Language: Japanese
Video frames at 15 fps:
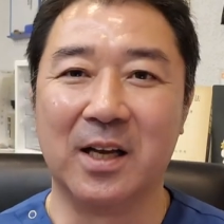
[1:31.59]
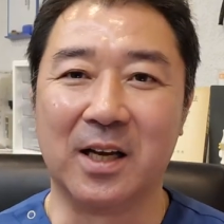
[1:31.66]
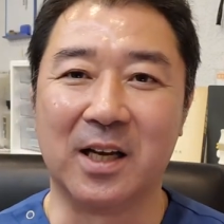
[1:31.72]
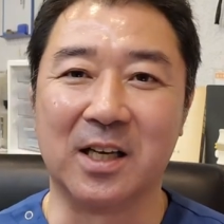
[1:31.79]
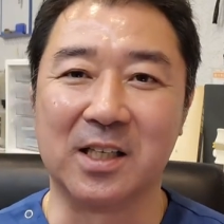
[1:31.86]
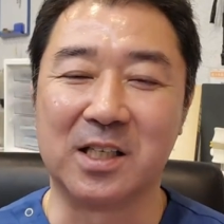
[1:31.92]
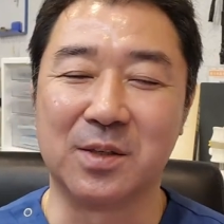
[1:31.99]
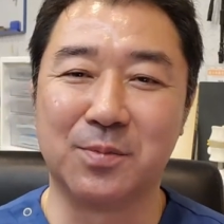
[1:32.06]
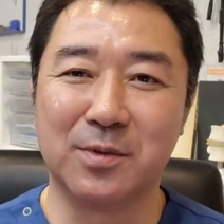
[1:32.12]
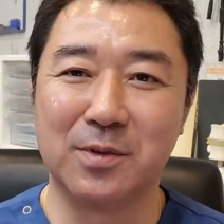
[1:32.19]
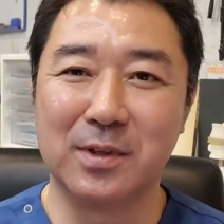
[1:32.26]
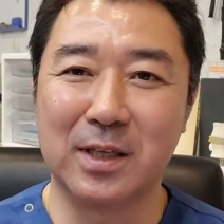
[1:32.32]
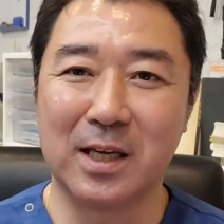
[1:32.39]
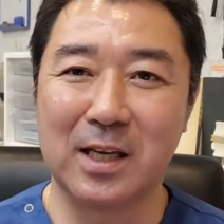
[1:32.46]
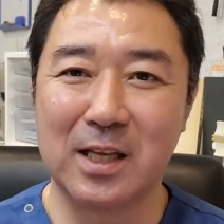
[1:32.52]
えー、自
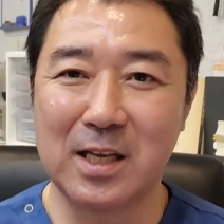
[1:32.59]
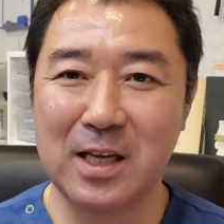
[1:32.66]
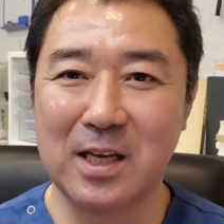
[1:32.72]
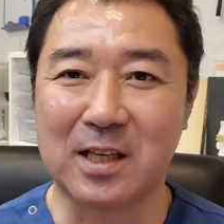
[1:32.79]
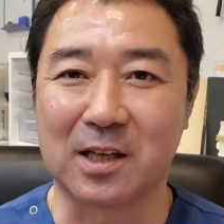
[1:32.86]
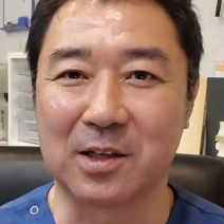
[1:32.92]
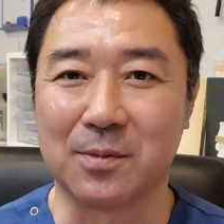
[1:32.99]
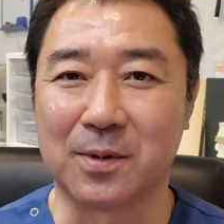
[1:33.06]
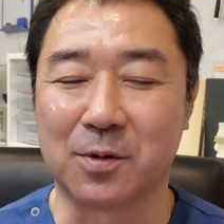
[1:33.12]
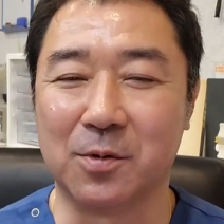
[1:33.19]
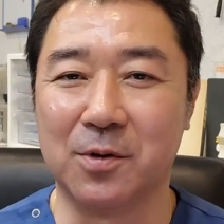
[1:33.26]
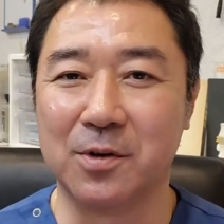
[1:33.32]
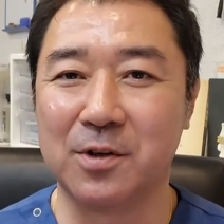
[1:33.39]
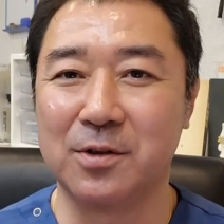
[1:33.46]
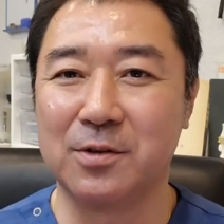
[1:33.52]
分なりに例えば
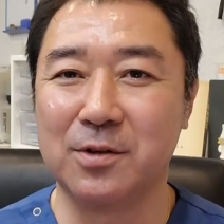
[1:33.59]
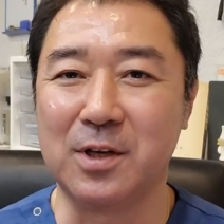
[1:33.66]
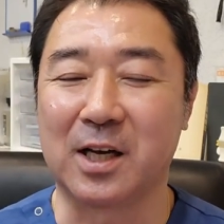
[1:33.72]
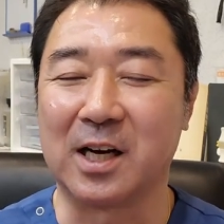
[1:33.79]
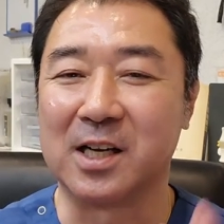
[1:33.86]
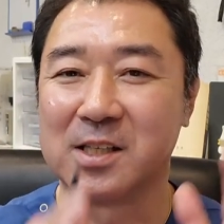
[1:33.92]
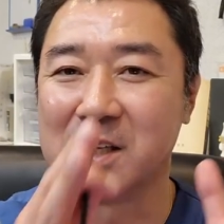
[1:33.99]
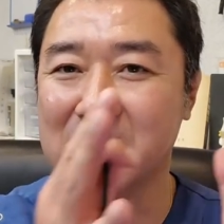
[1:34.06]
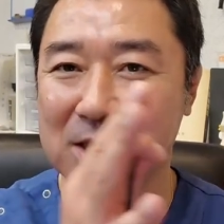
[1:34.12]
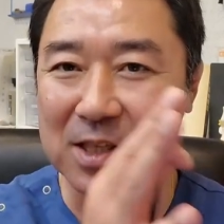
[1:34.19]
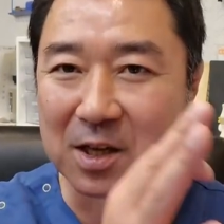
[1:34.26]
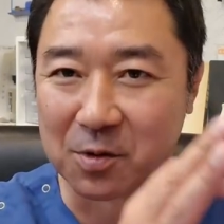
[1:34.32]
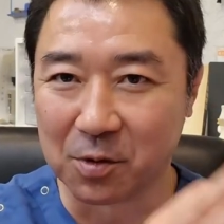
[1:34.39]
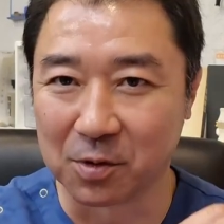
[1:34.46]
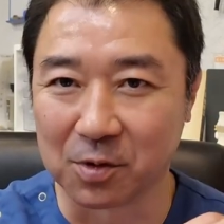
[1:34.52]
こういうふうに改善し
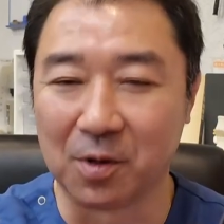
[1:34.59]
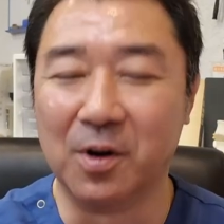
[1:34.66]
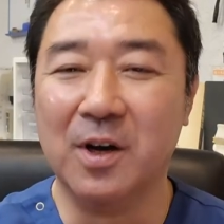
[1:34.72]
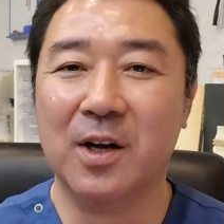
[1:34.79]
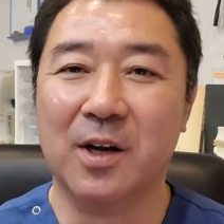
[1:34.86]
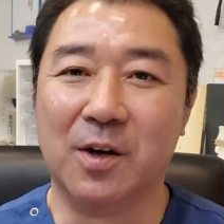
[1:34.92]
ていこうと